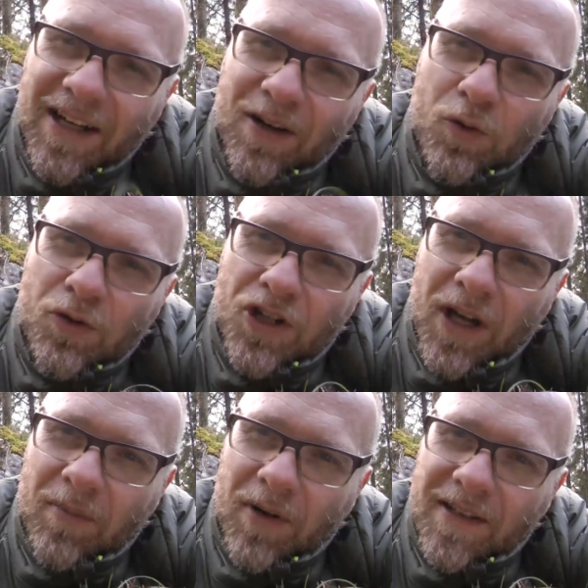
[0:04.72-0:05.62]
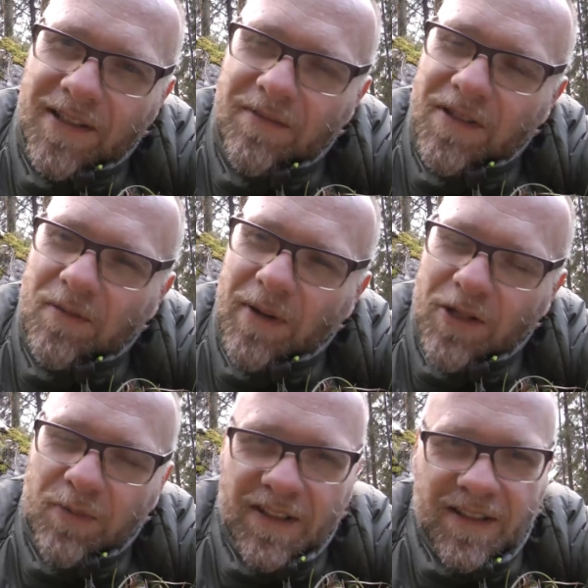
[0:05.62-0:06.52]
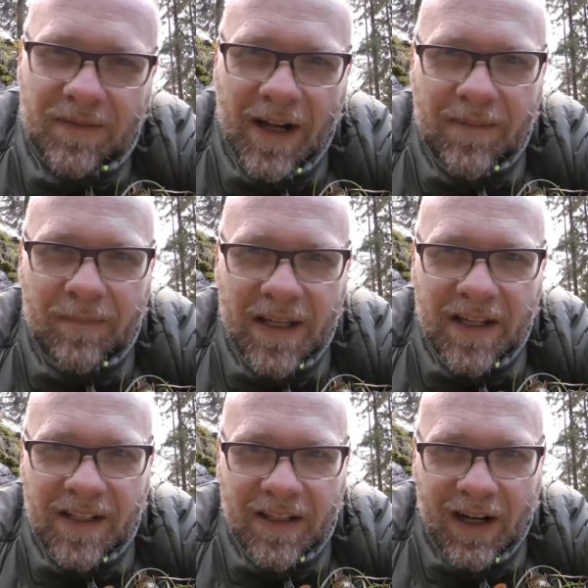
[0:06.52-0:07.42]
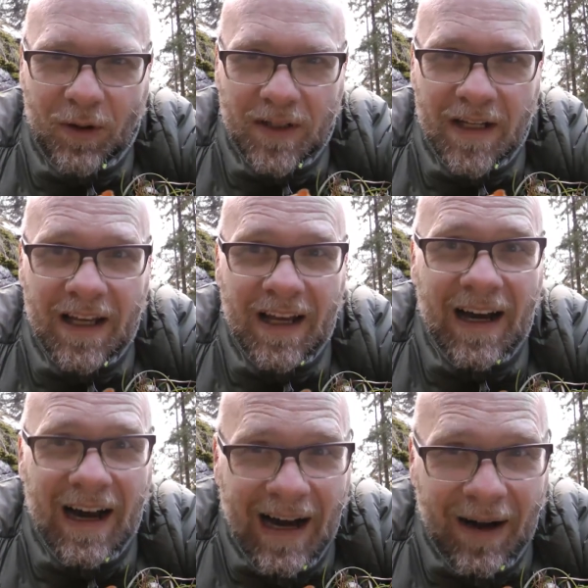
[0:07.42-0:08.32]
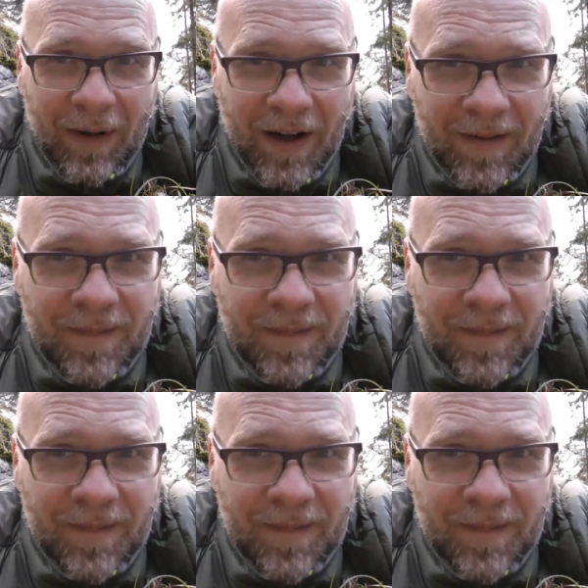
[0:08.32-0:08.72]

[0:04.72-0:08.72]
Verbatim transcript: eher unscheinbar sind, wie zum Beispiel dieses Waldbingelkraut. Aber